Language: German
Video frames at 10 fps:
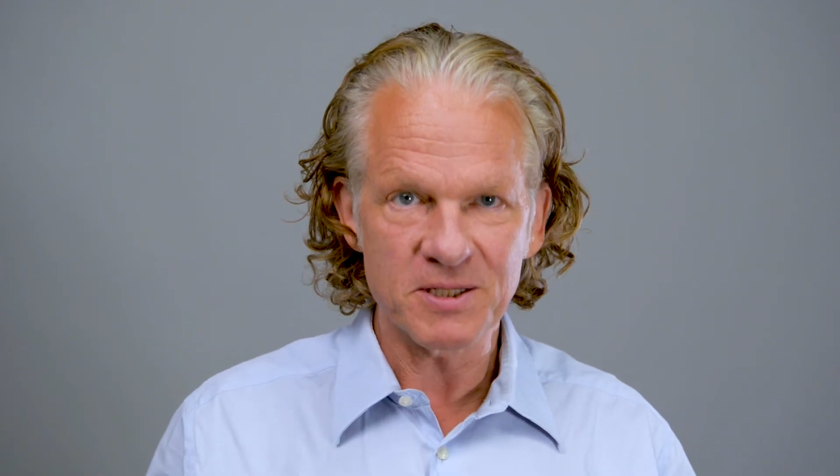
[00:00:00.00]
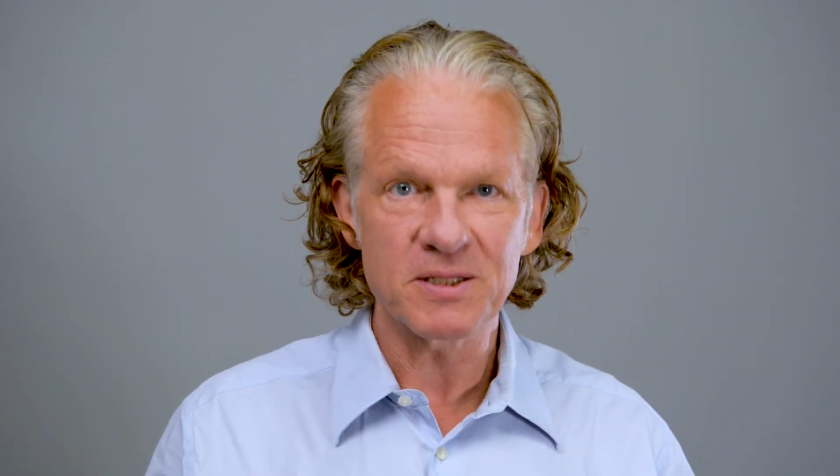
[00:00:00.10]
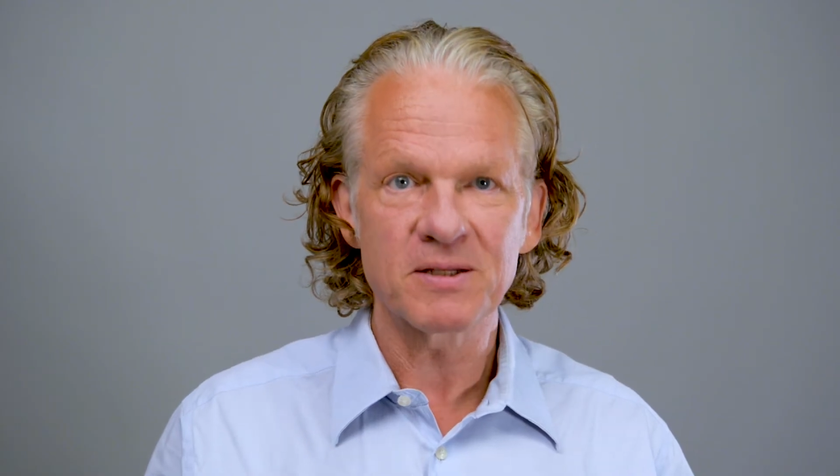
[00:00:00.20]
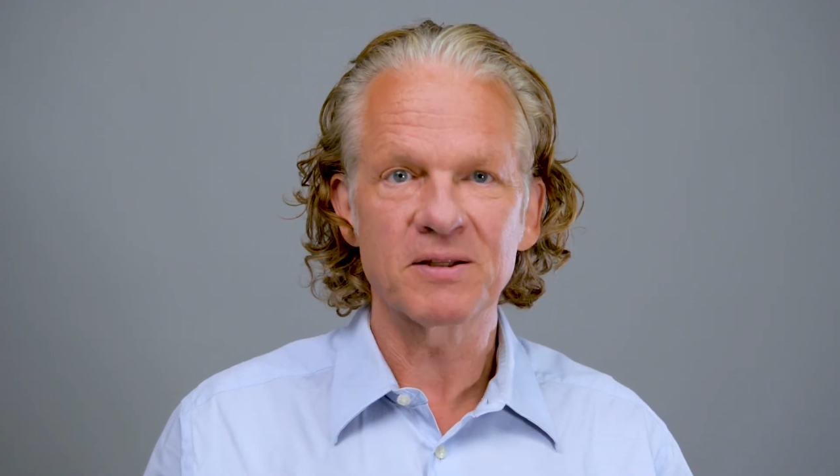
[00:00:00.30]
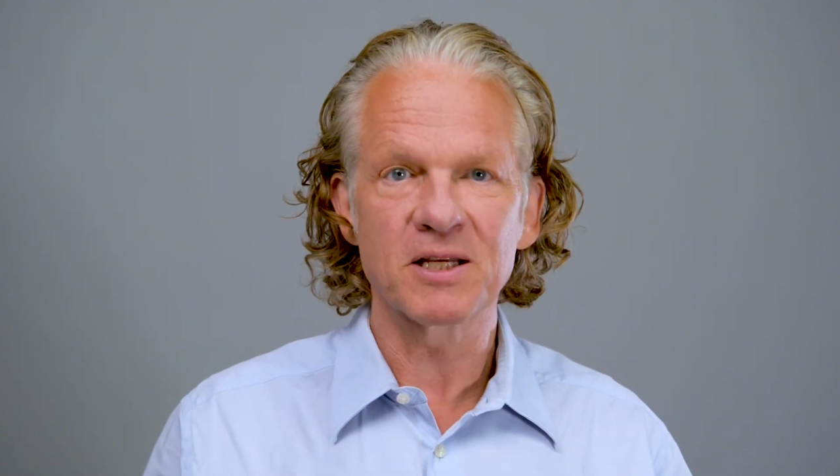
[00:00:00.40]

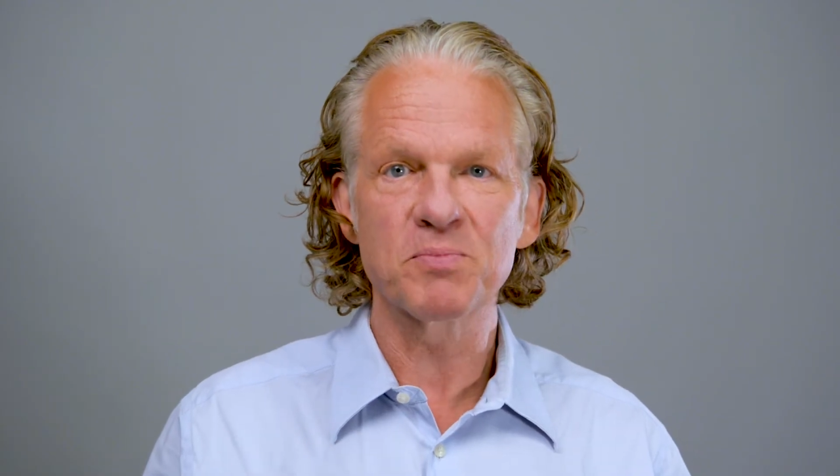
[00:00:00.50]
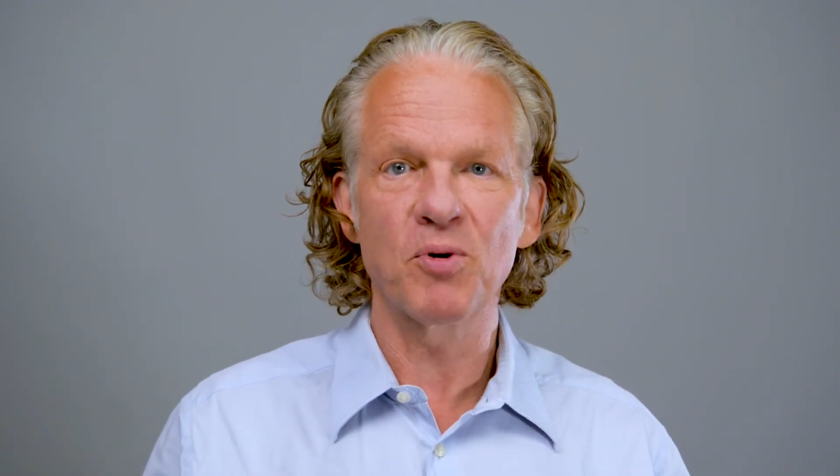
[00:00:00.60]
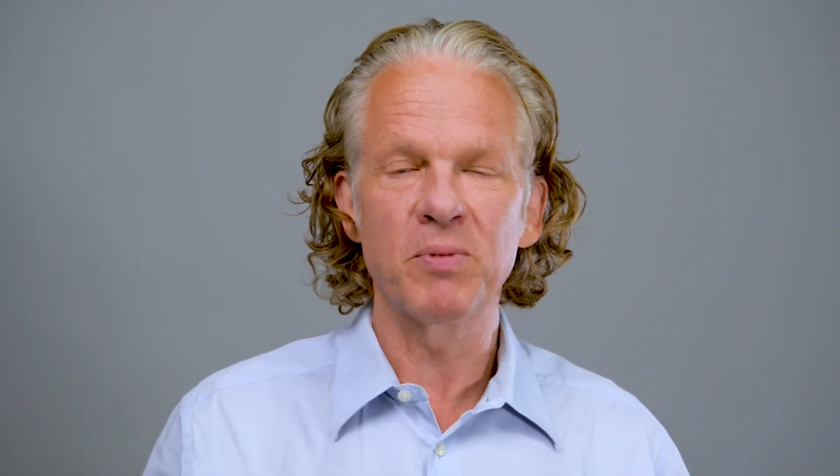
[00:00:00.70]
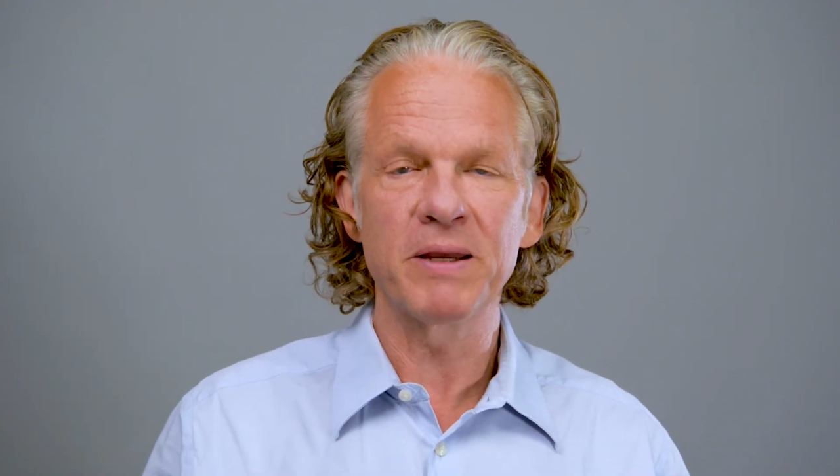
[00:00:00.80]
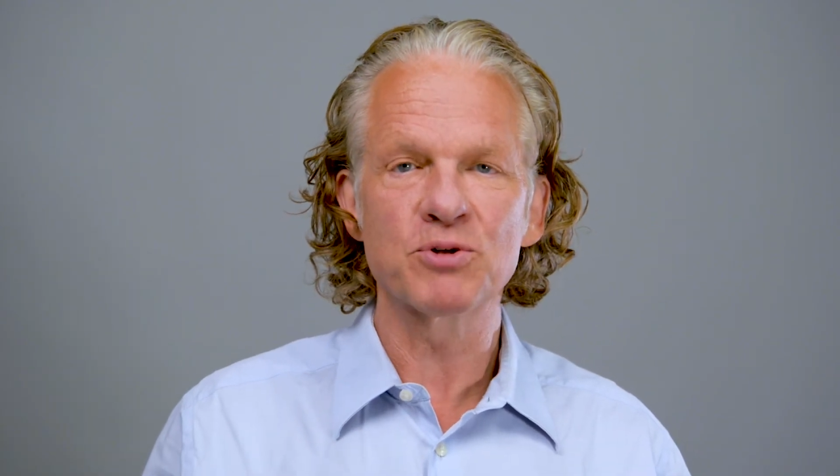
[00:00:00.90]
ist, das
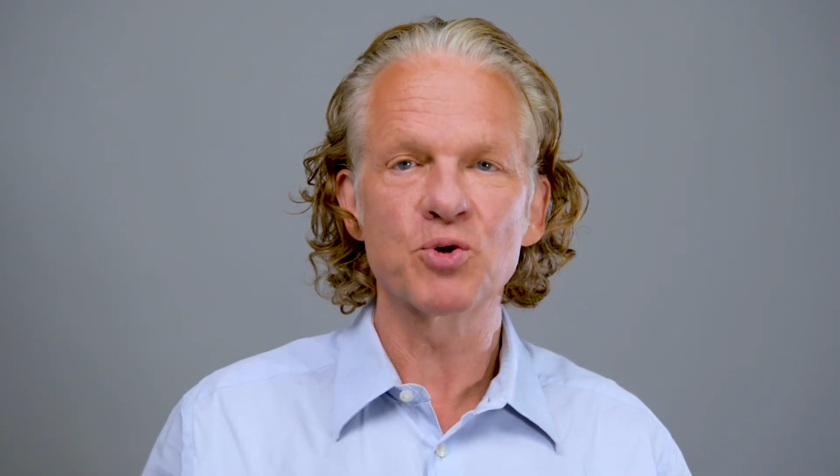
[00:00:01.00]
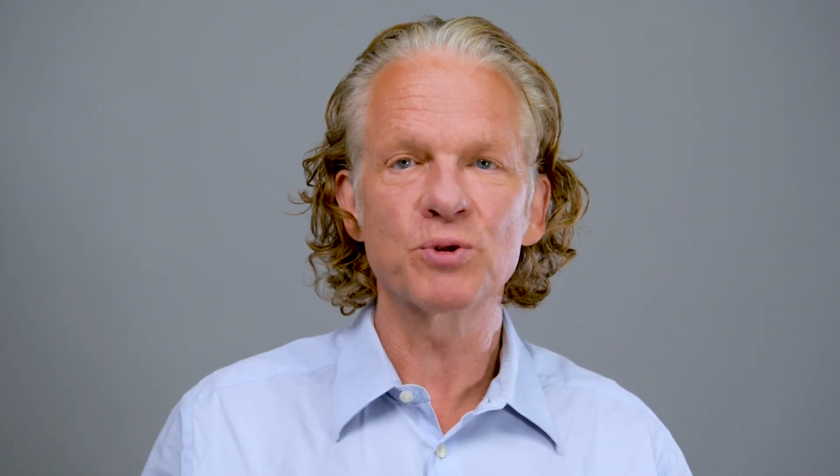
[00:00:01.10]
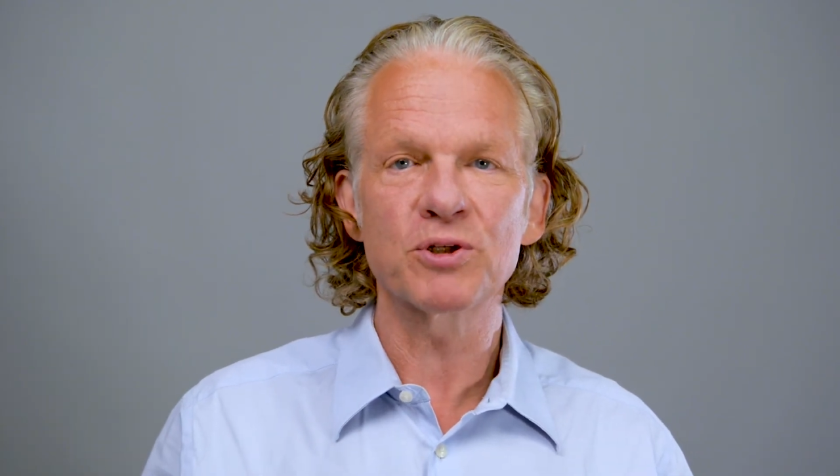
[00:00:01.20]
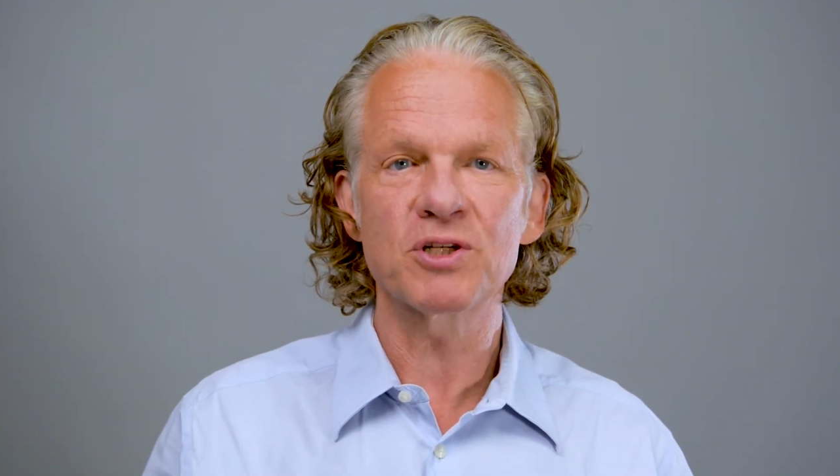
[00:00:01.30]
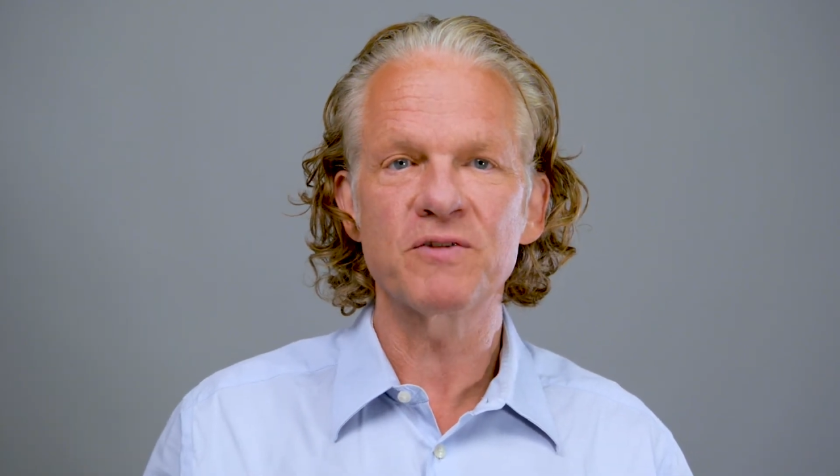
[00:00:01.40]
Problem
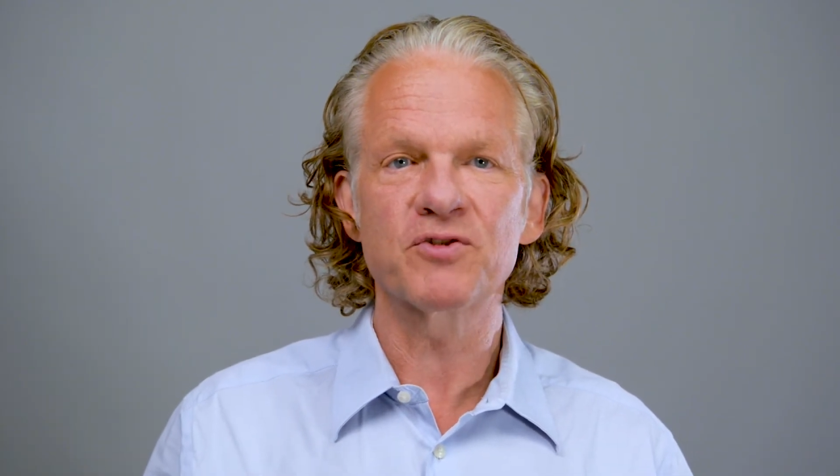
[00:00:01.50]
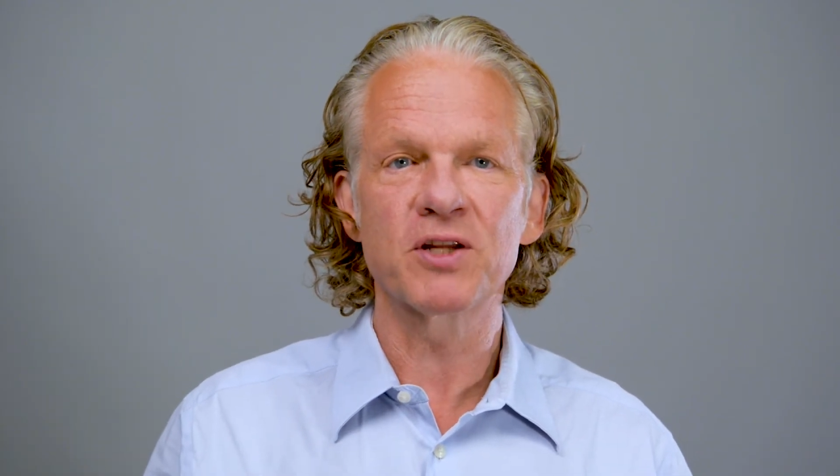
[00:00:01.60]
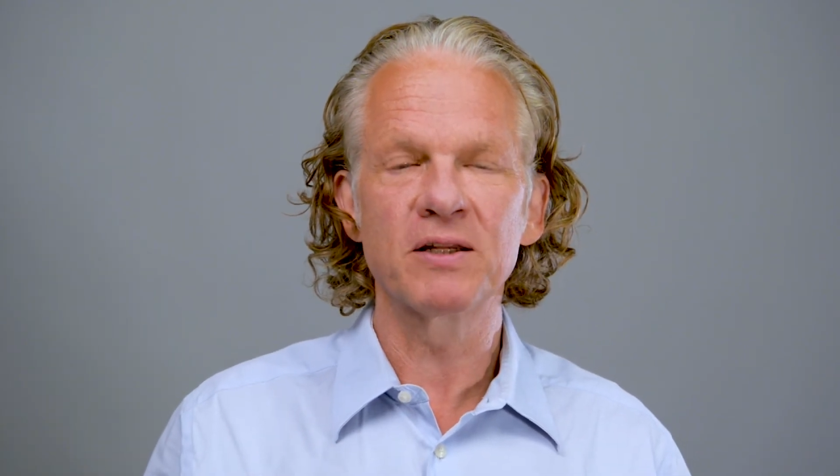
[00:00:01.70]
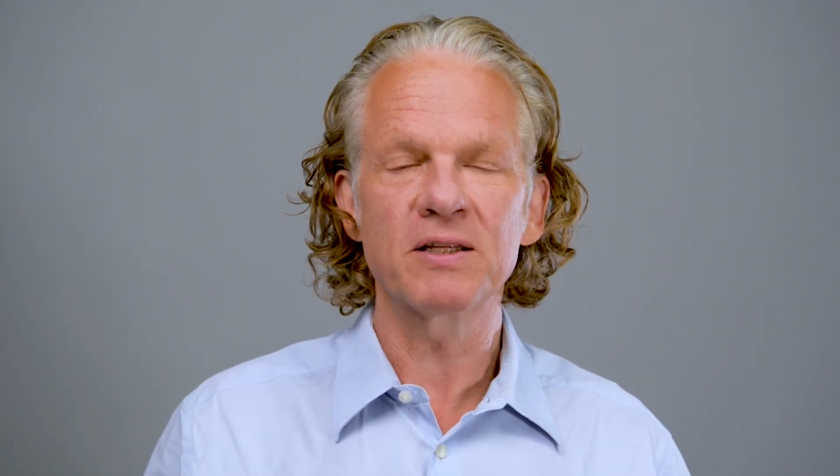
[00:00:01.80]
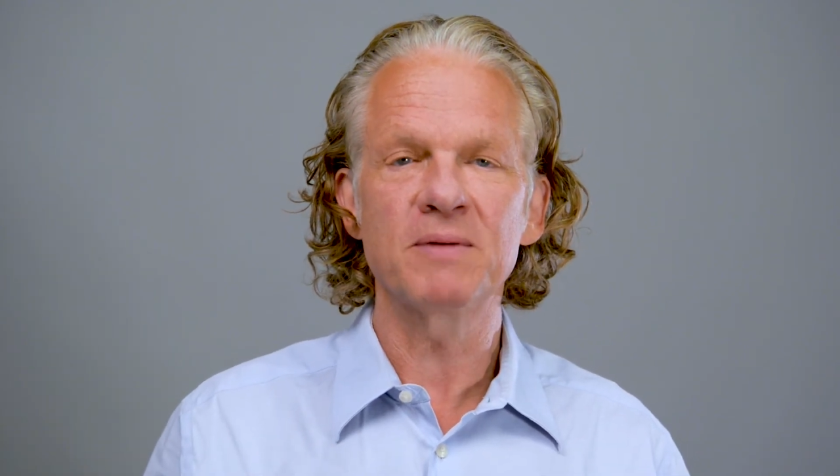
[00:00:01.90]

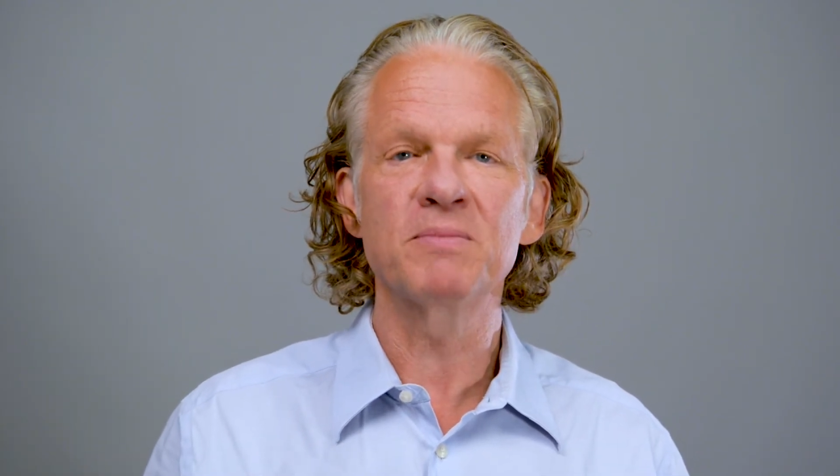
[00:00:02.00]
Schulterschiefstand